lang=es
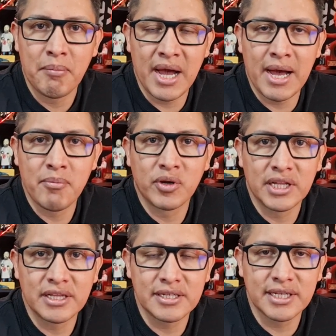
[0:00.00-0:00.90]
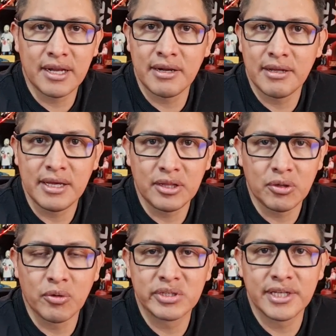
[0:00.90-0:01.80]
va a monetizar y
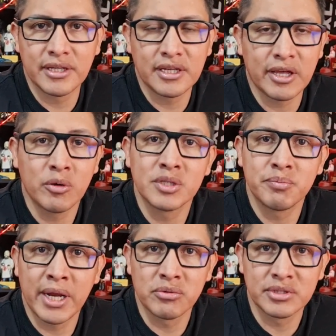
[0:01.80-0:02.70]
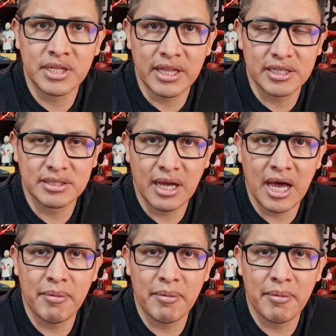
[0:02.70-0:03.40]
todo ese dinero es para ustedes.